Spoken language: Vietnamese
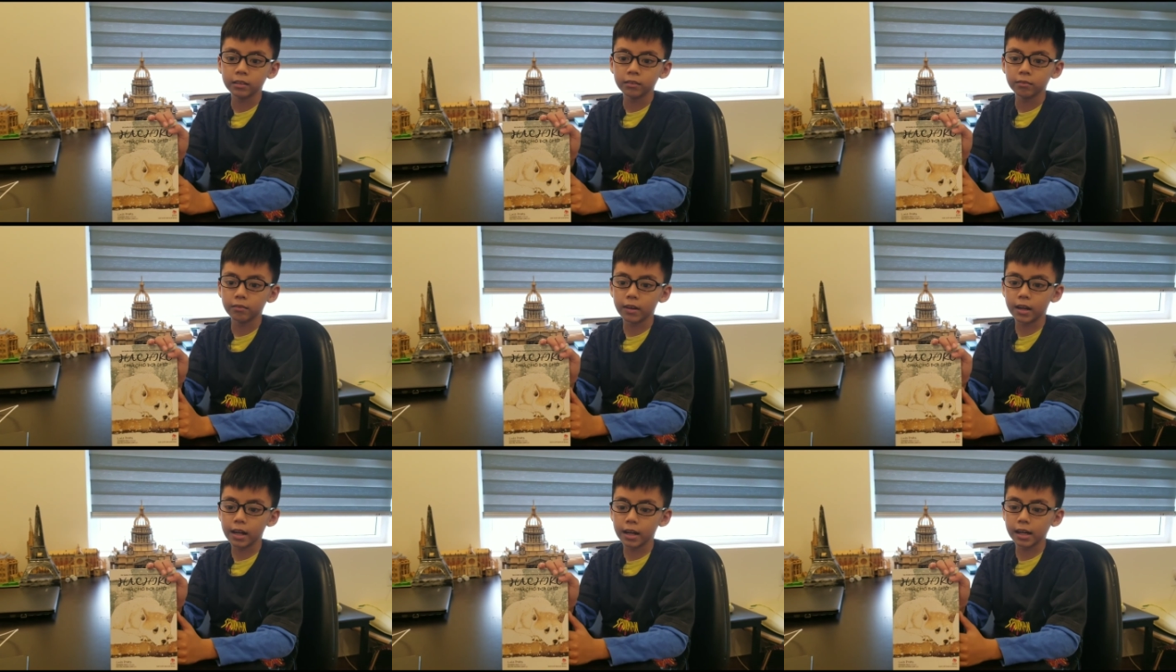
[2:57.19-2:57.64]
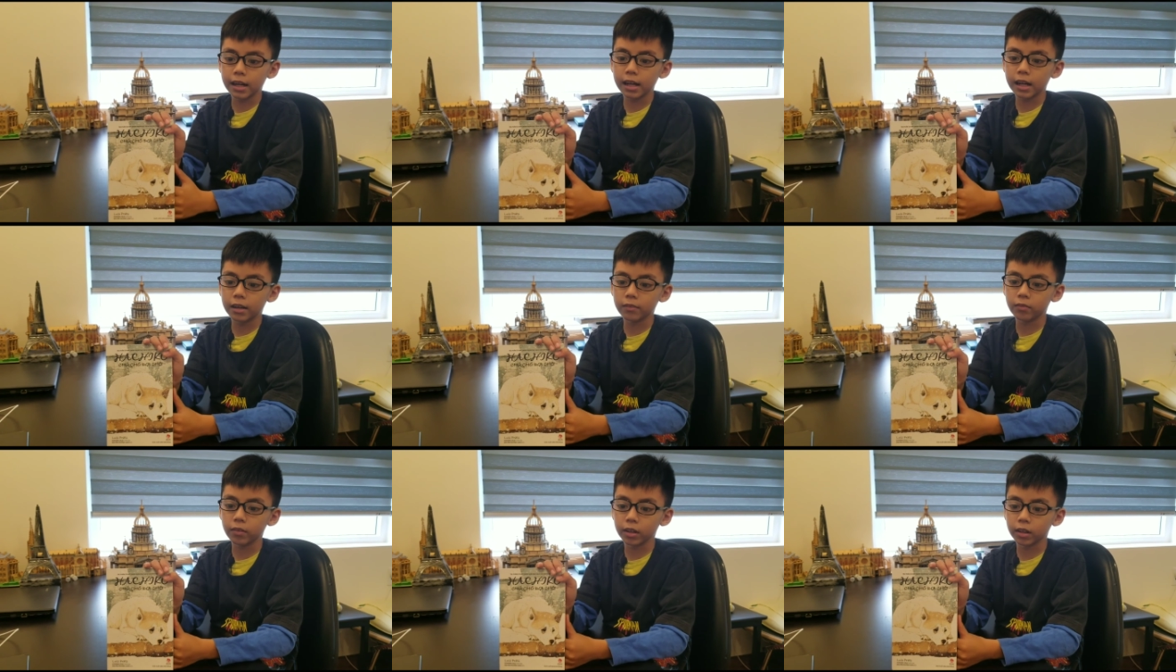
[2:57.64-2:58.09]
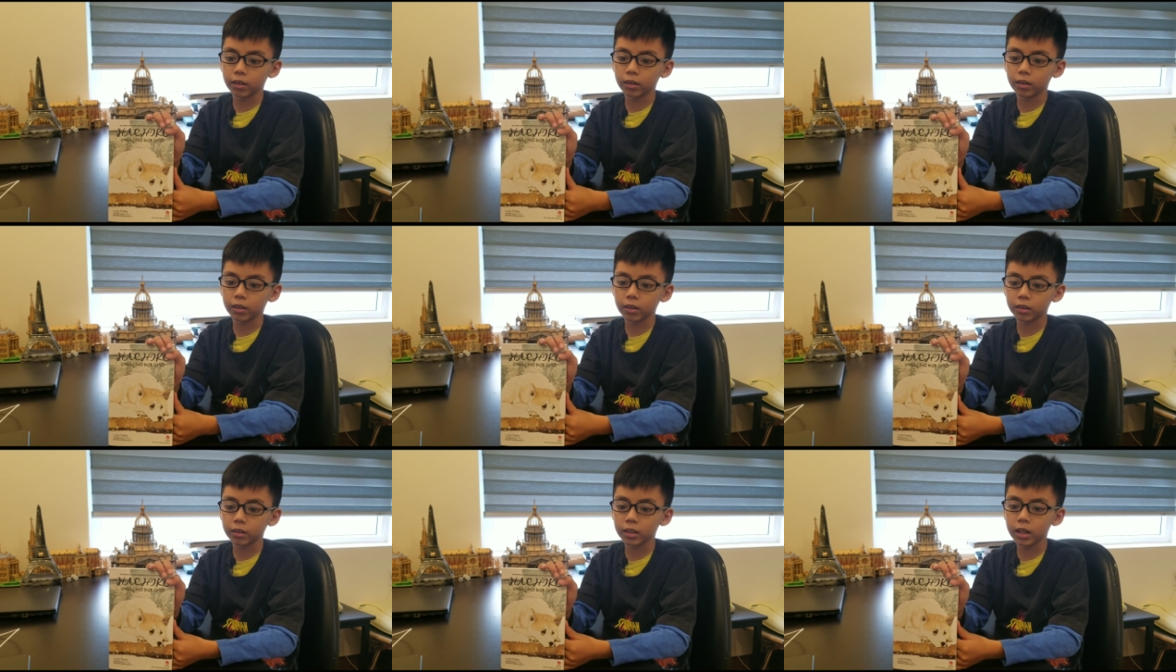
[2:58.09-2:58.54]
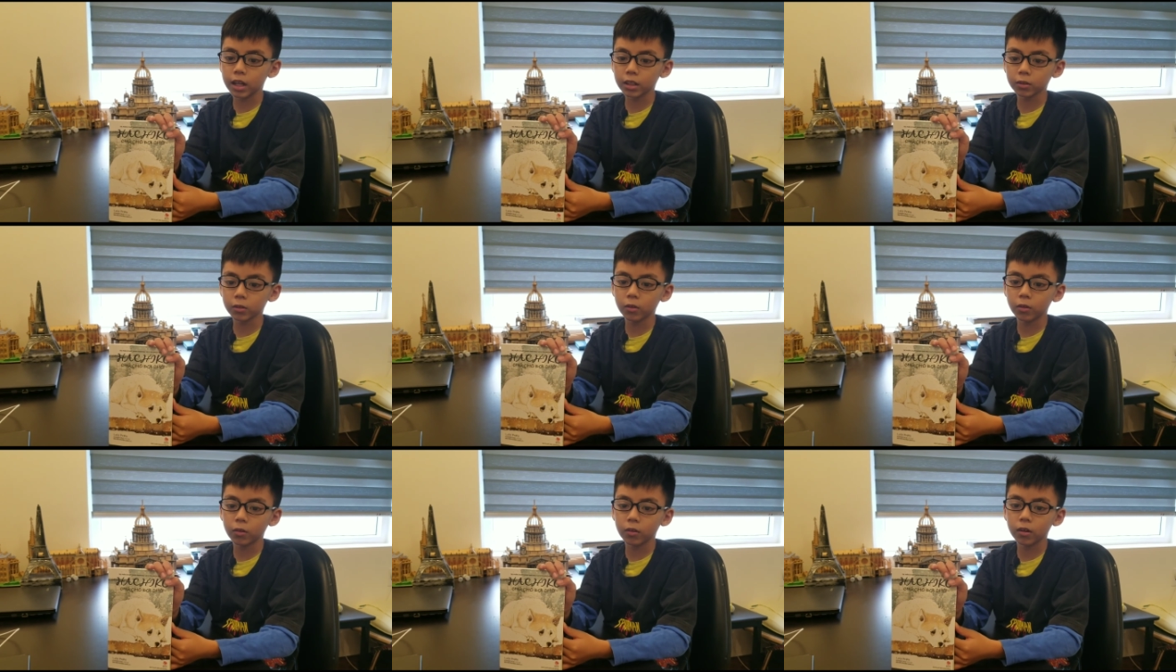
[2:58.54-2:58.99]
và đây là phần
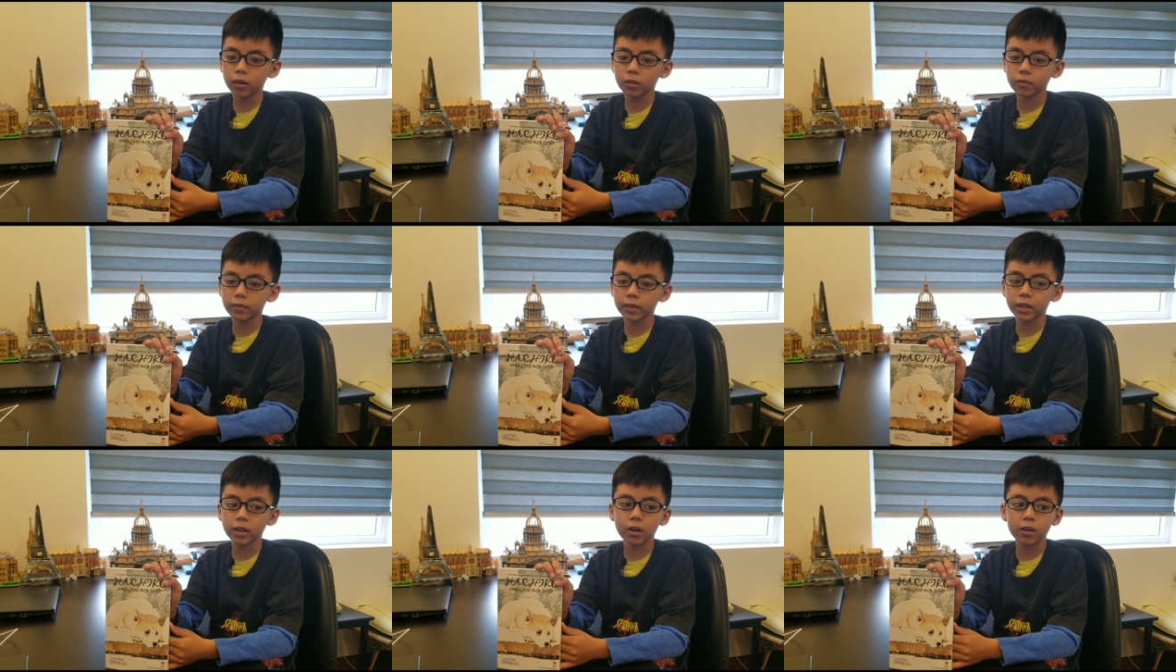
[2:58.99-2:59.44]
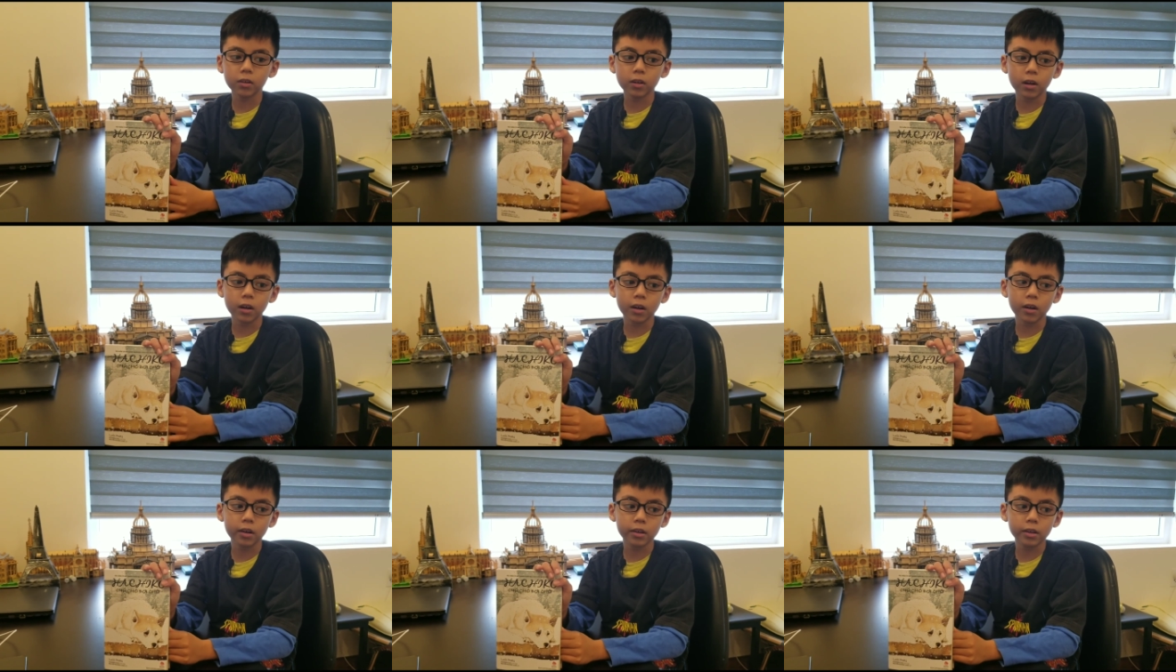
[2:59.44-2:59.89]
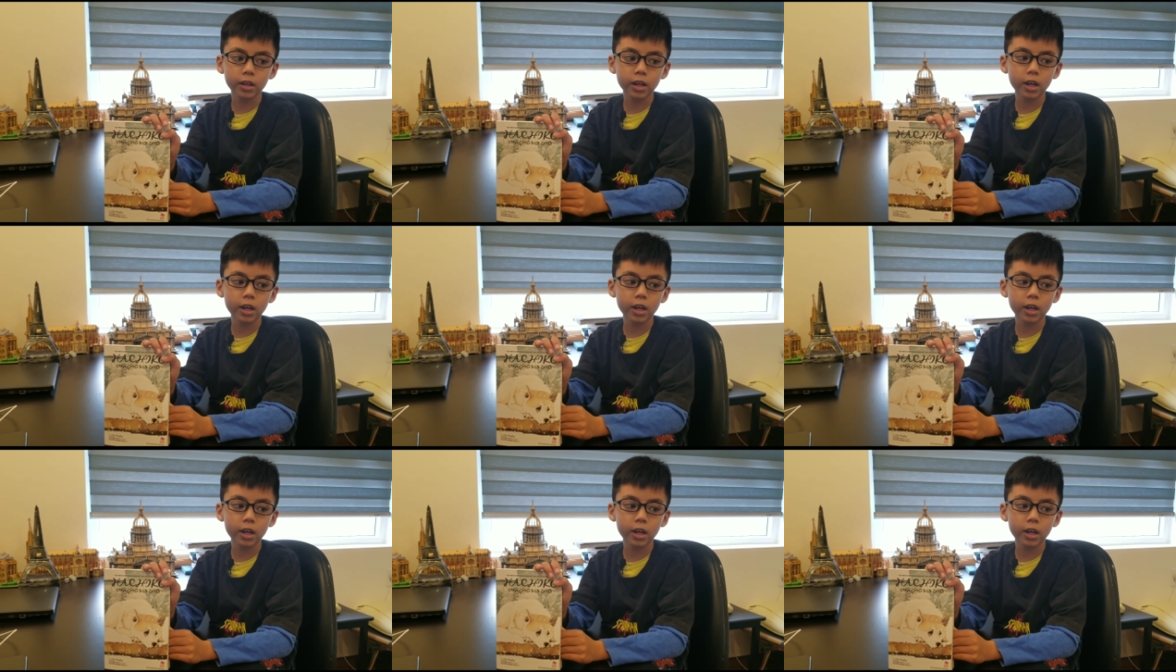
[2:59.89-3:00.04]
kết của video rồi